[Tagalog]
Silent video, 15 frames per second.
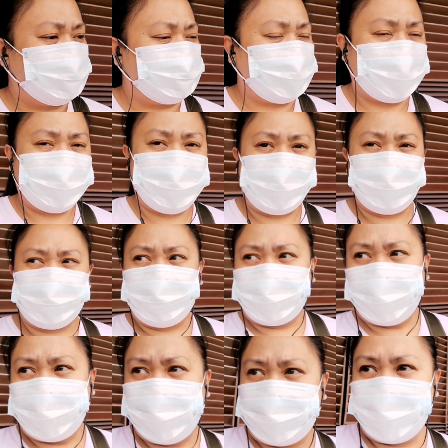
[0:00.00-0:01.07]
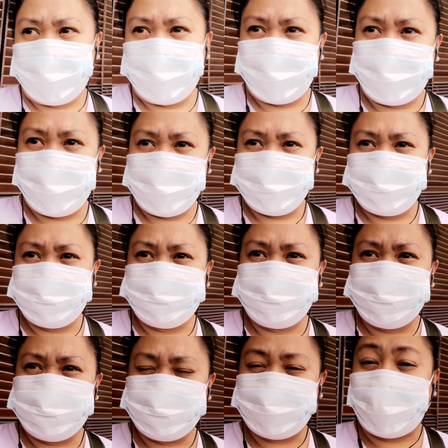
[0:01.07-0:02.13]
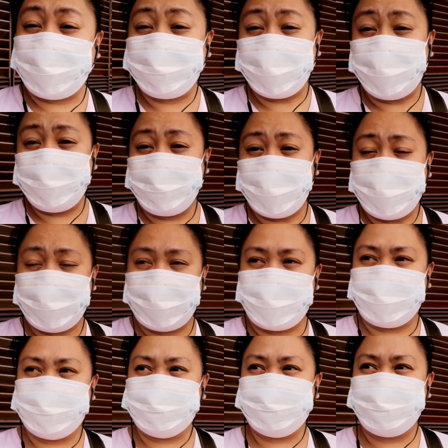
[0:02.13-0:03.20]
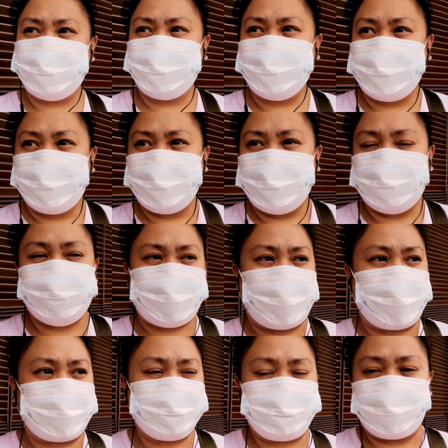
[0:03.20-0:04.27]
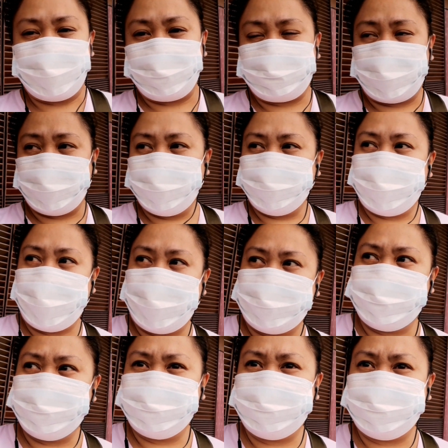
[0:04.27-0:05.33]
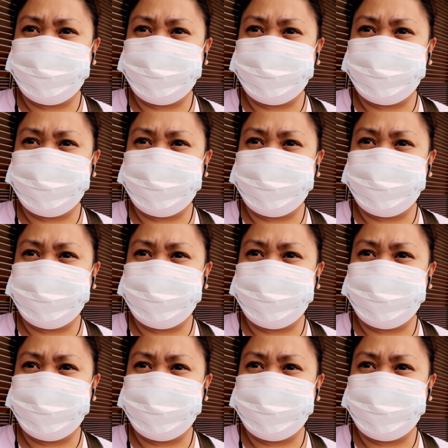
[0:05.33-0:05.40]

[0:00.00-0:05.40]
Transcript: Meron akong uh, nabili man lang sa aking pinagpaguran.